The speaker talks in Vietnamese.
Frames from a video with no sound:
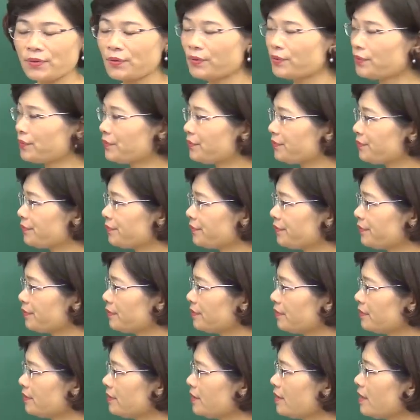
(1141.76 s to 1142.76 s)
Bộ.
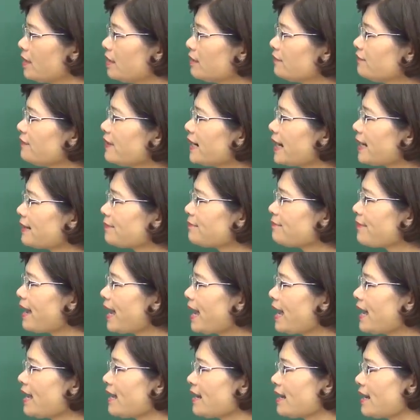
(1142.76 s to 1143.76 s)
Phương án
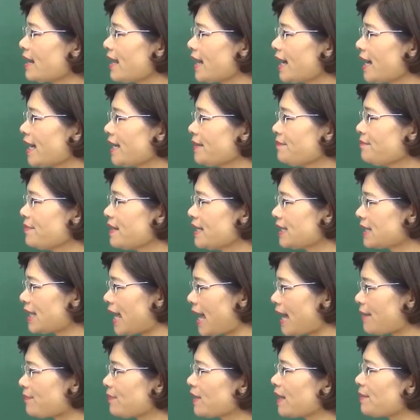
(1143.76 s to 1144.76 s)
3 là ngày
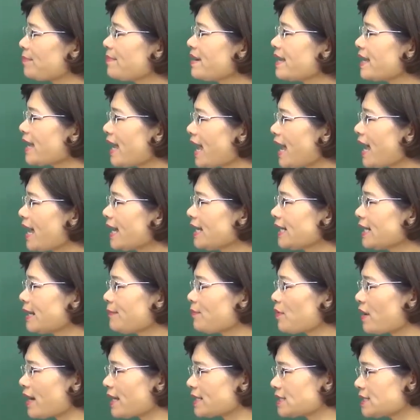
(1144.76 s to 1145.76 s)
18 tháng 12
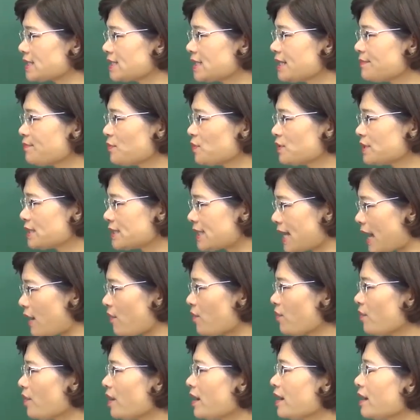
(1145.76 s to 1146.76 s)
năm
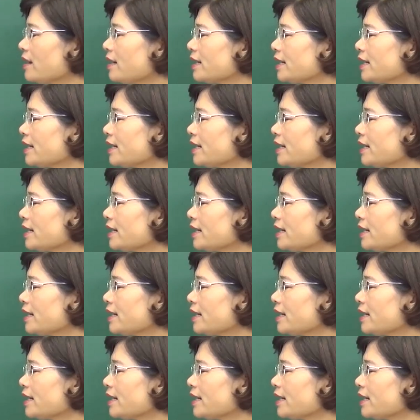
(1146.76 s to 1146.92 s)
1946